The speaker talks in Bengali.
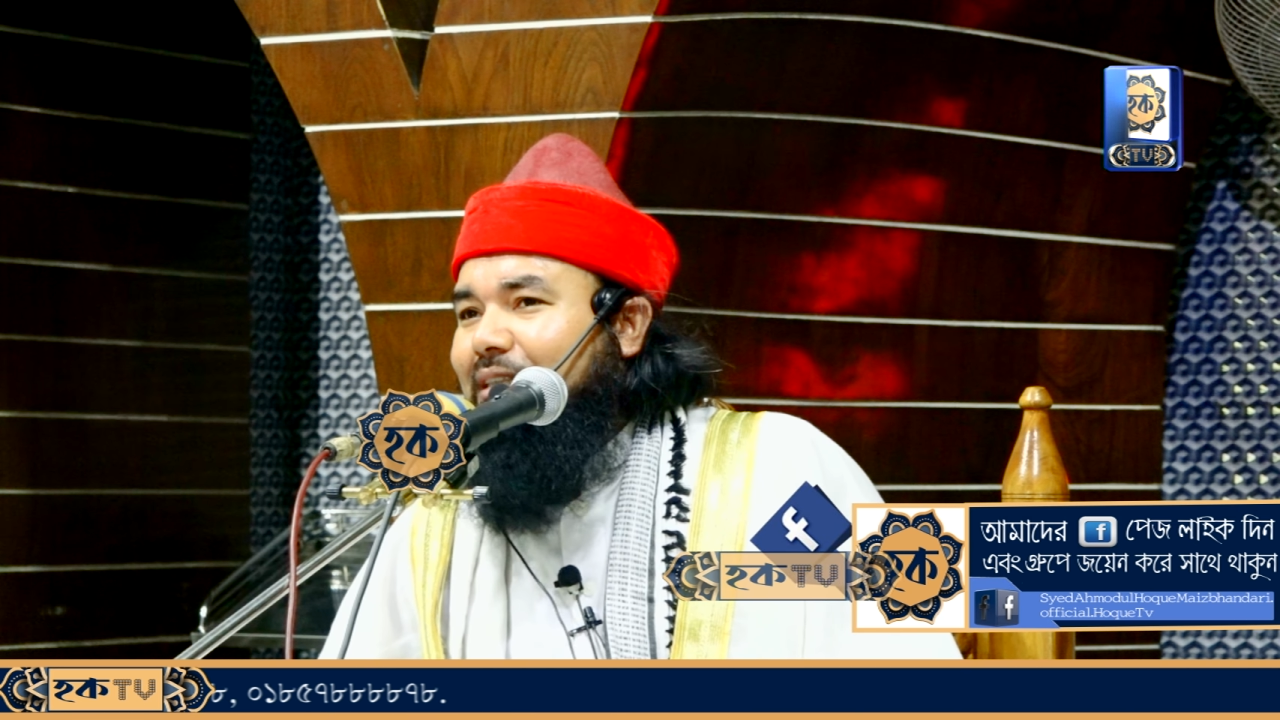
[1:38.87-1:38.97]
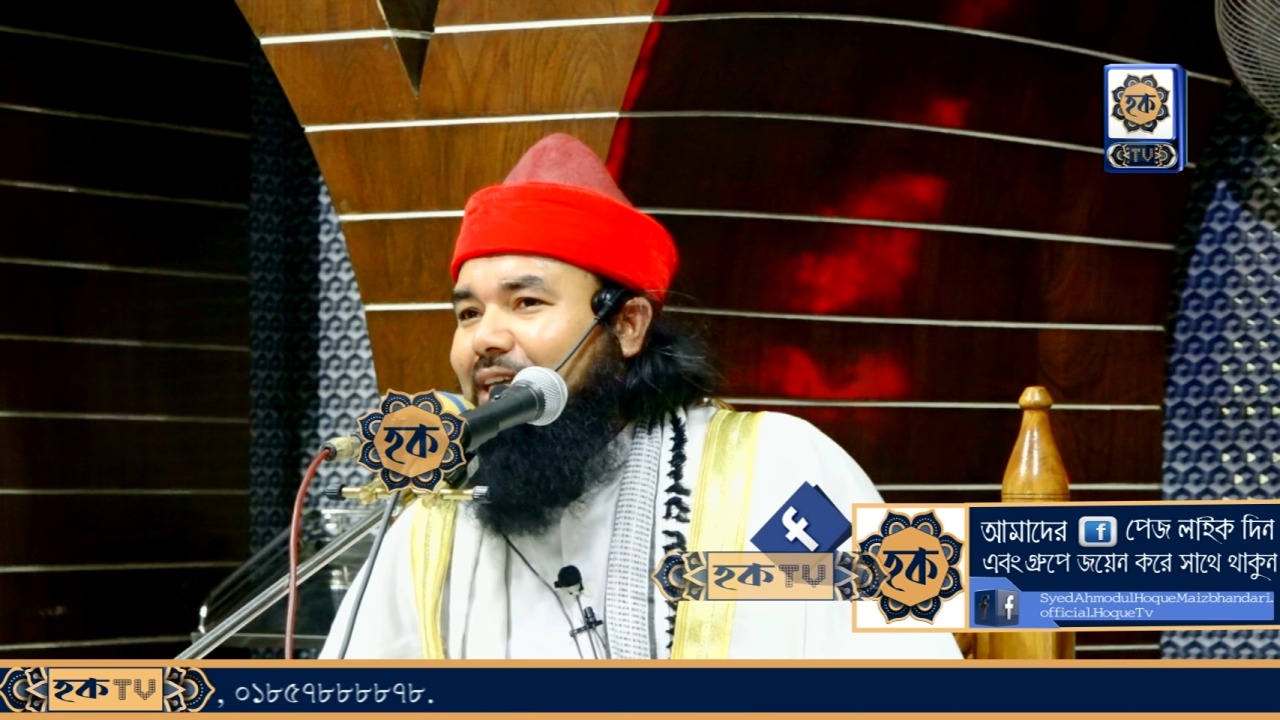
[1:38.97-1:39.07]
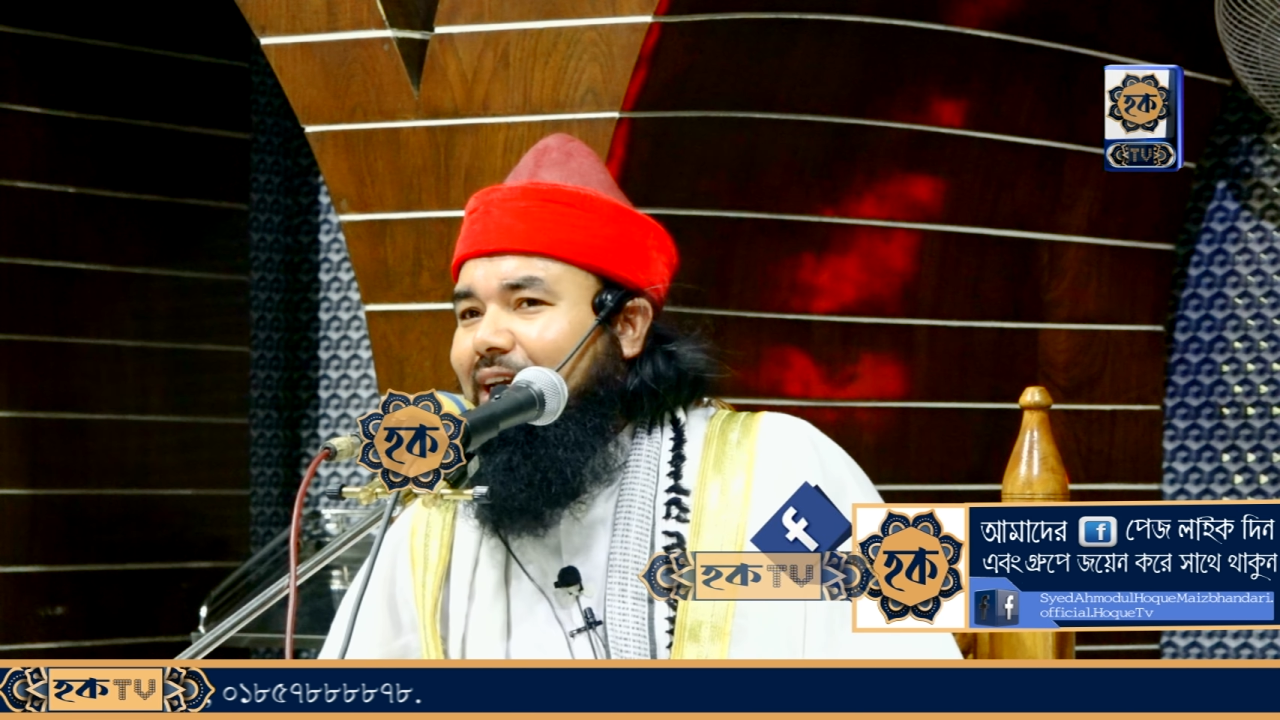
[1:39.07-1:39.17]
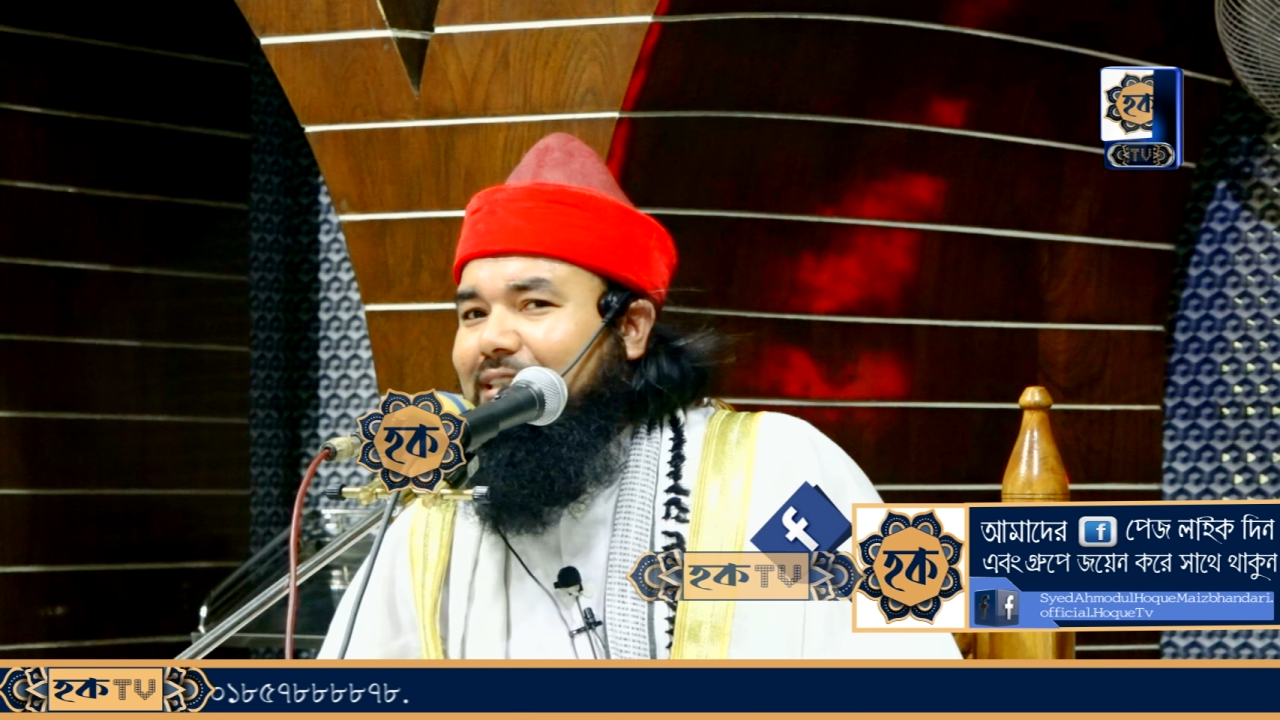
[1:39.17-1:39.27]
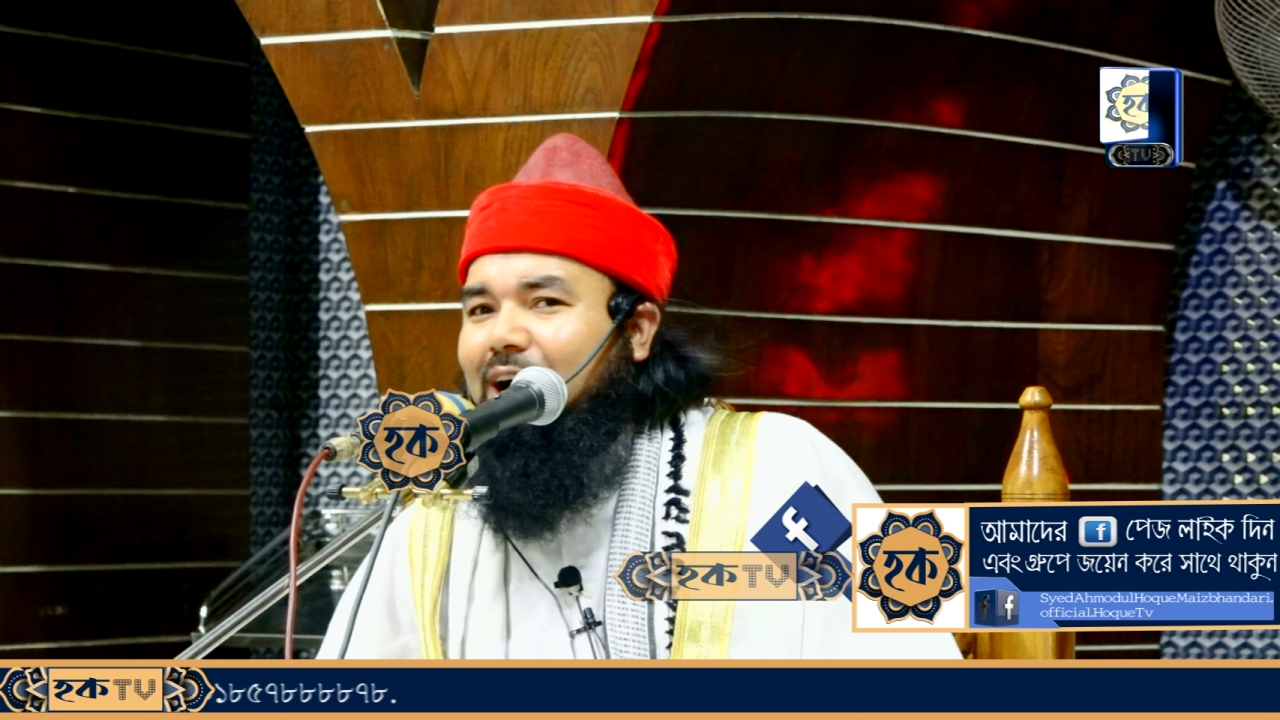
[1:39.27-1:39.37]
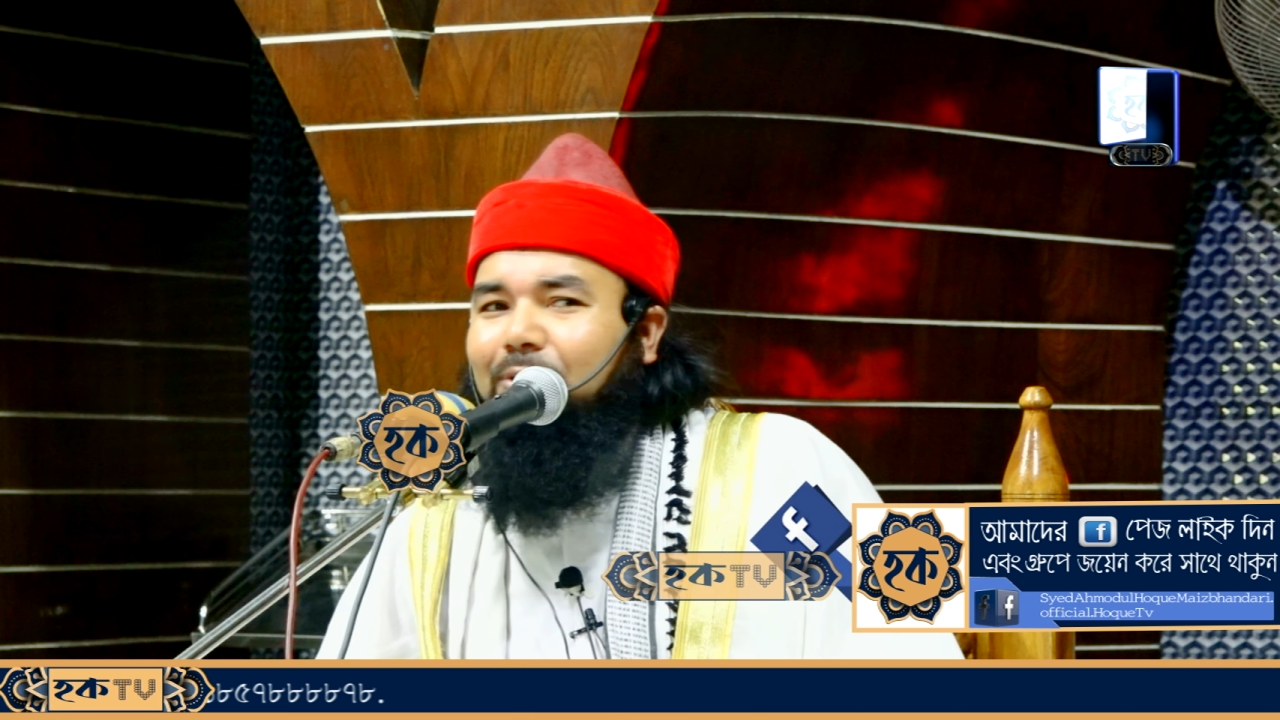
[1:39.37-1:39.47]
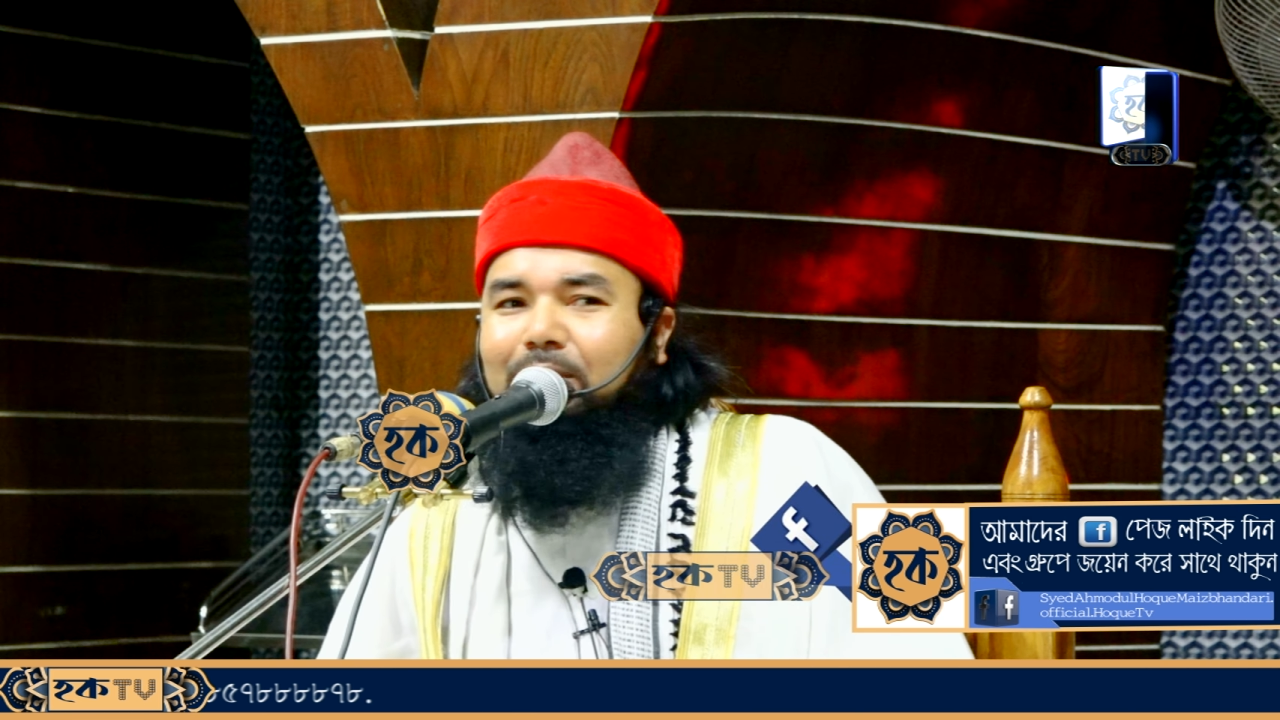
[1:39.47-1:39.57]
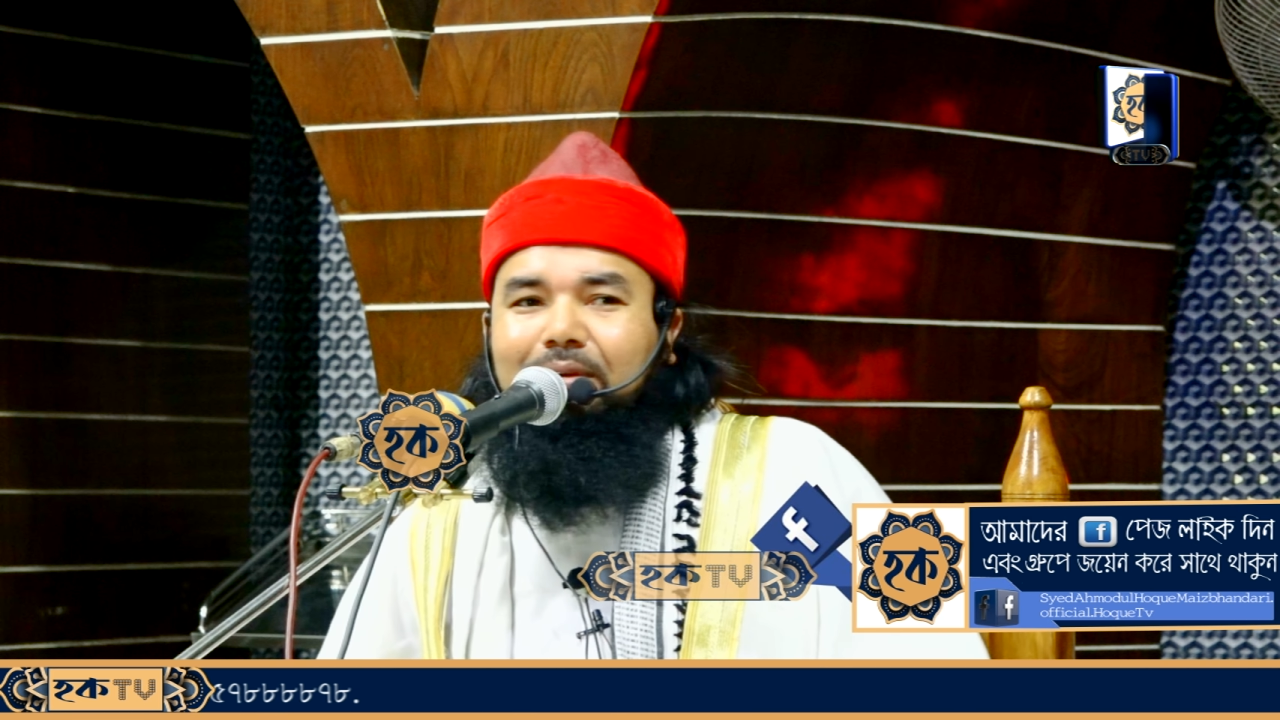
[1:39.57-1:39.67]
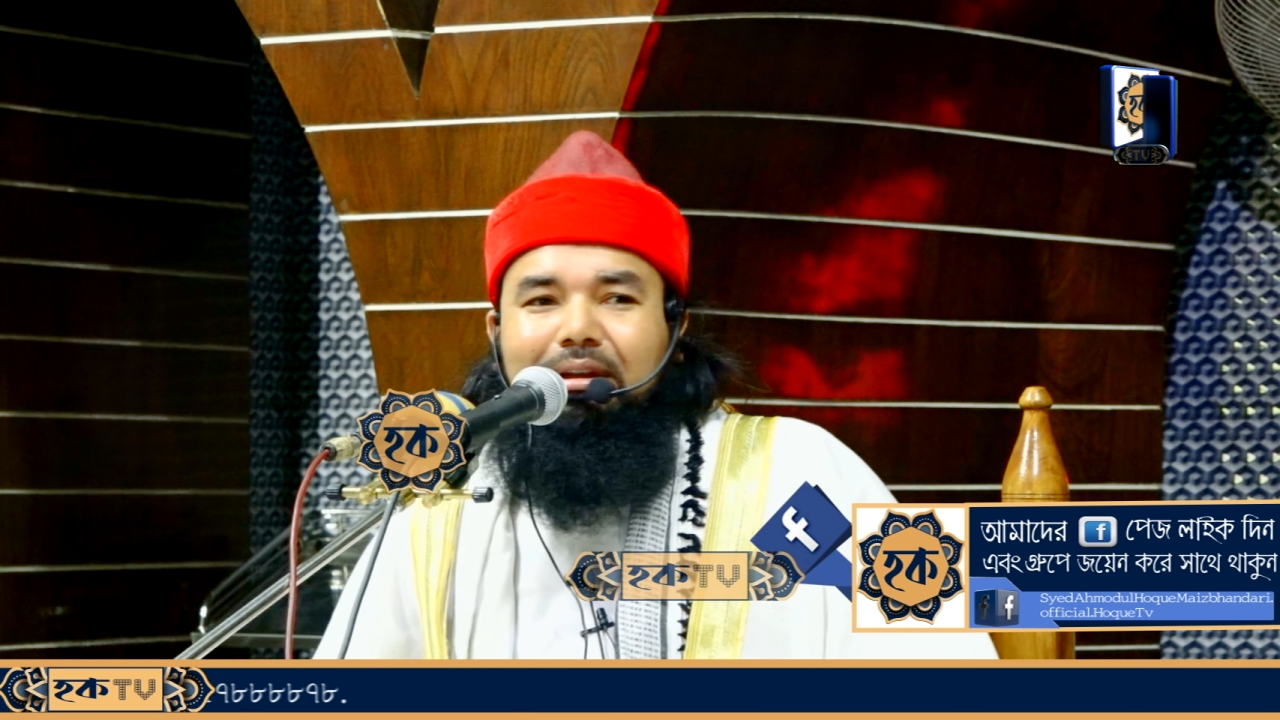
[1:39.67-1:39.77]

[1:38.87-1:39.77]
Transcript: বাজারে যাও